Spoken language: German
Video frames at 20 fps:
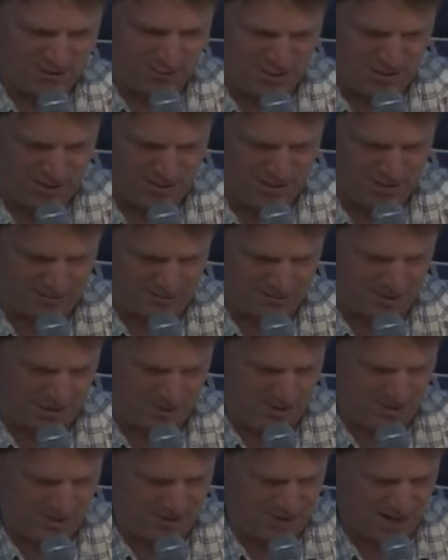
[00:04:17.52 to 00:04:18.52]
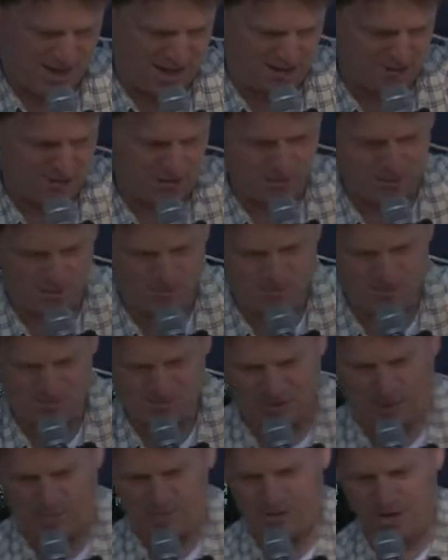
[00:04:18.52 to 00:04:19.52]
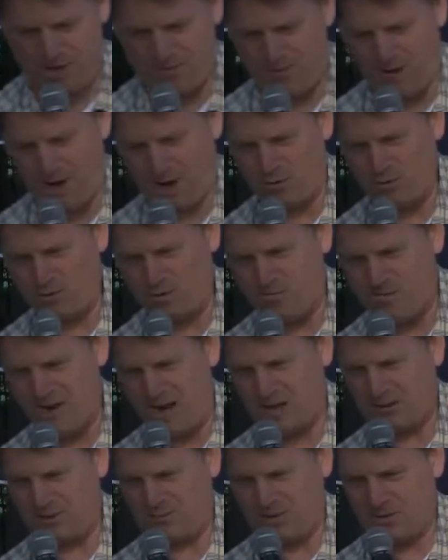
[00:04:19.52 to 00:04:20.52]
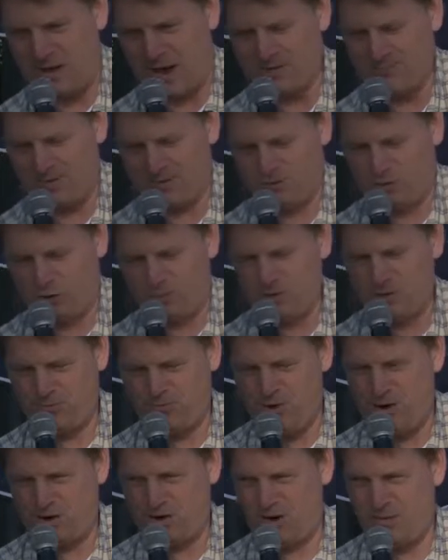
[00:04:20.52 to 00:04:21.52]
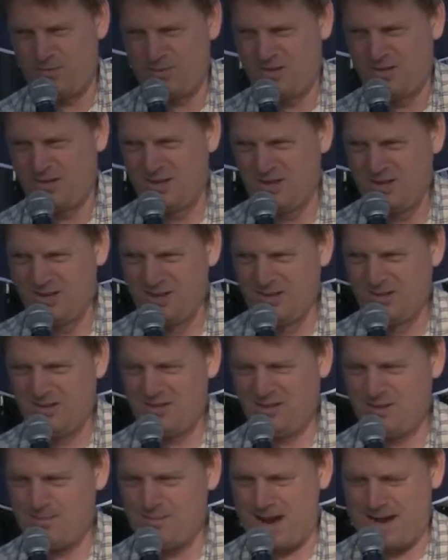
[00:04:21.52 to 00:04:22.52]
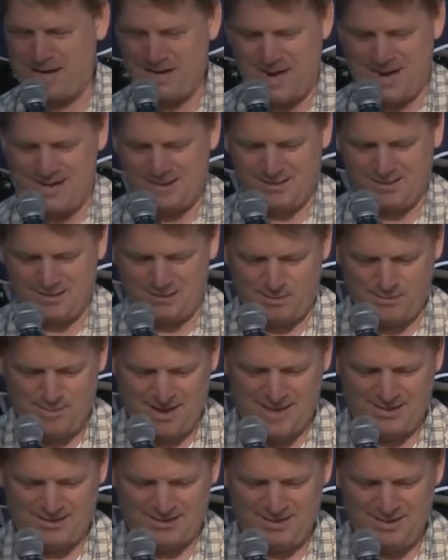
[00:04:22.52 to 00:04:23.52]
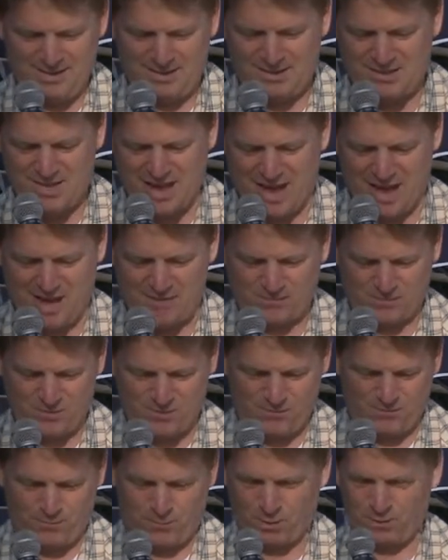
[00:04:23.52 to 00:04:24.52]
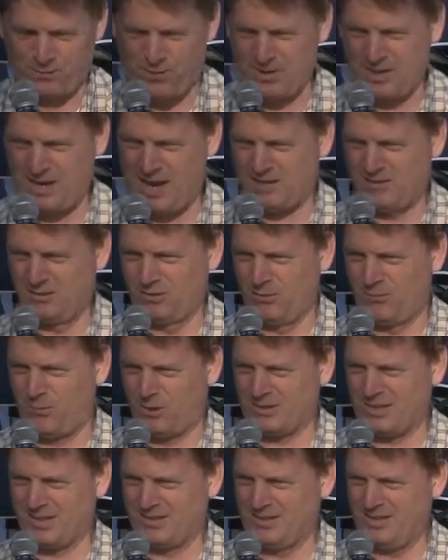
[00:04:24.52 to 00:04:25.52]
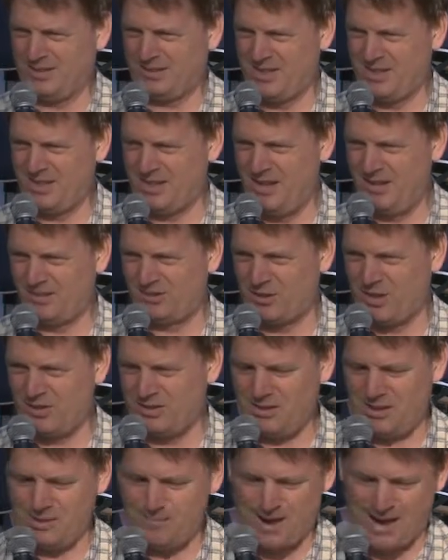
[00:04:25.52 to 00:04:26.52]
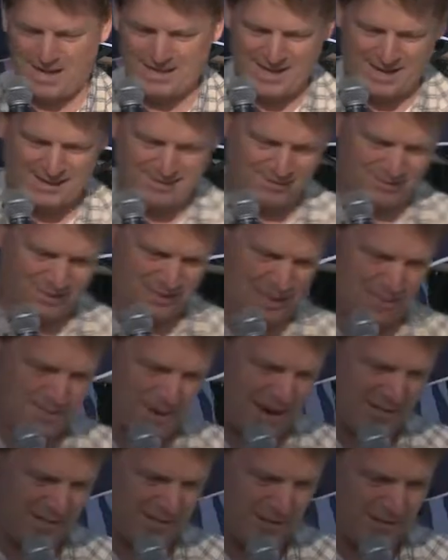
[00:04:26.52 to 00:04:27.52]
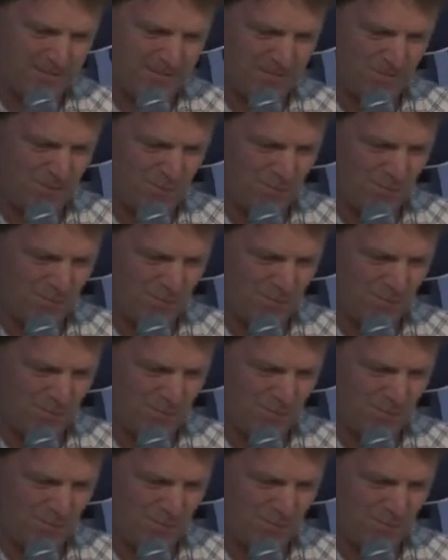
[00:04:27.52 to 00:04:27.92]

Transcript: zu lesen. Ich habe mir gedacht, ähm, ich habe eine Erfahrung gemacht, wenn einem was komisch vorkommt, die Gemeinheiten sind meist nicht da, wo es für jeden sofort ersichtlich ist, sondern die Gemeinheiten sind am Ende.